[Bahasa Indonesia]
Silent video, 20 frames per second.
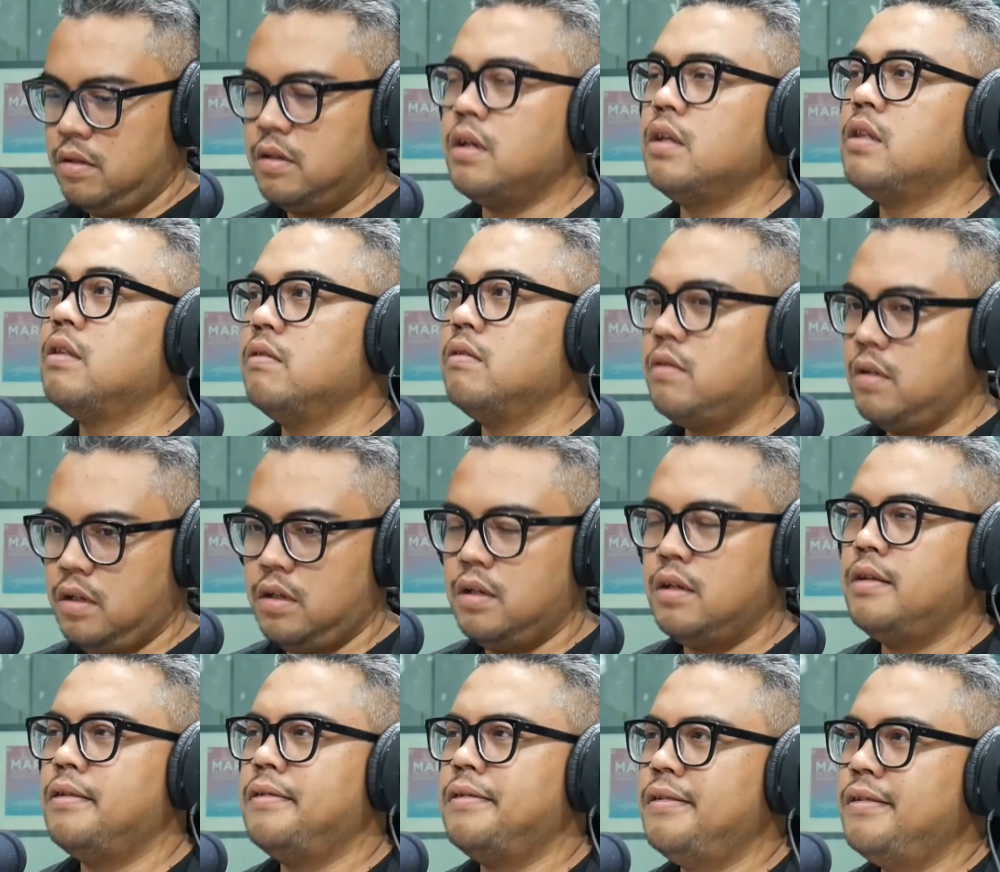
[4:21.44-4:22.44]
gitu kan
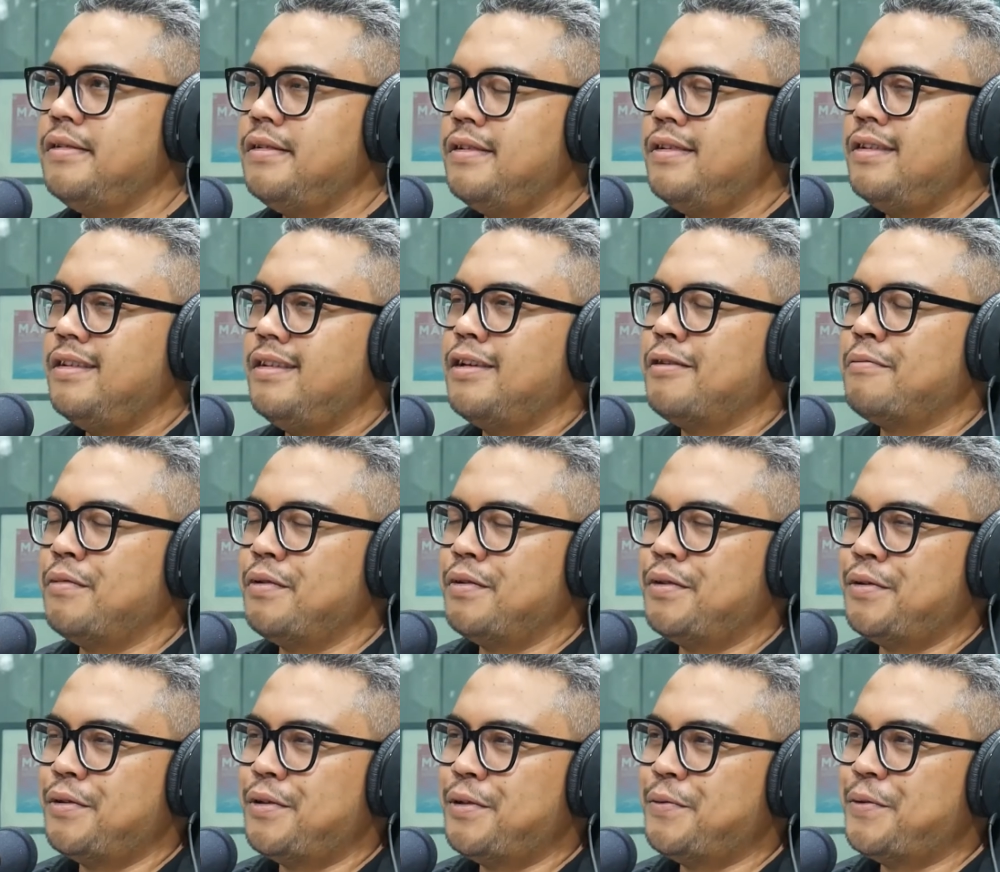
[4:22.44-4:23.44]
kudu naik motor ya
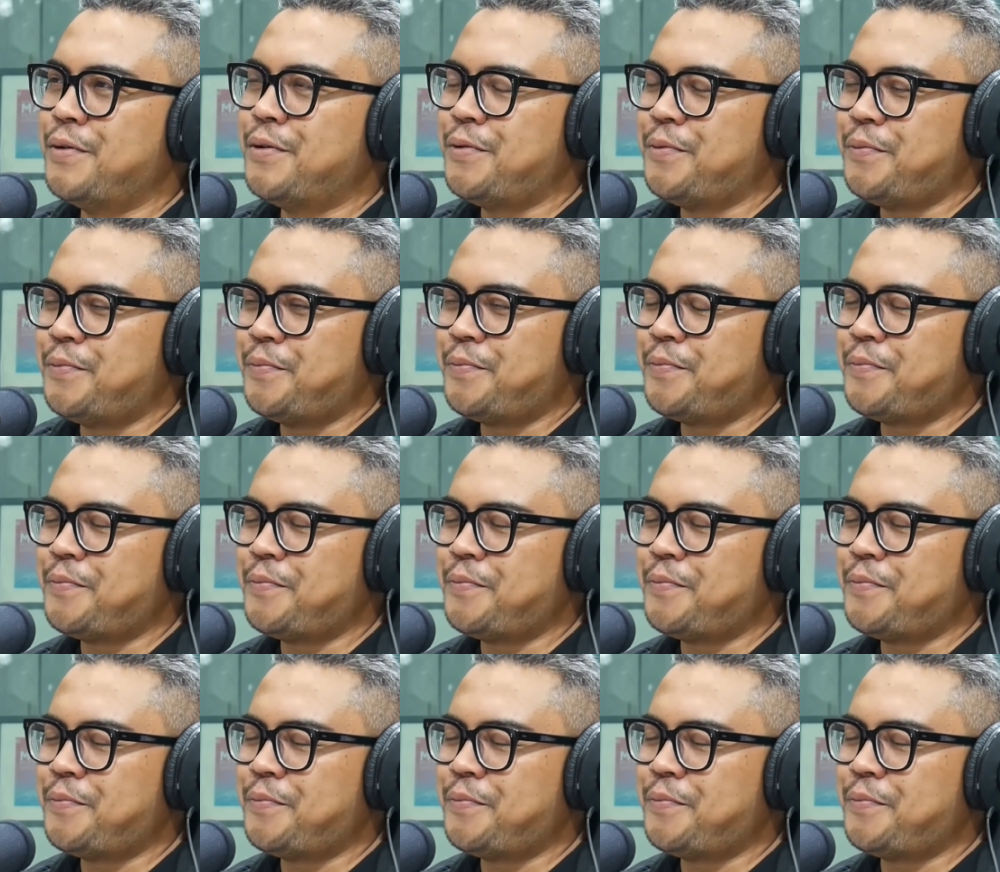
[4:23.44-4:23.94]
oke okay. pernah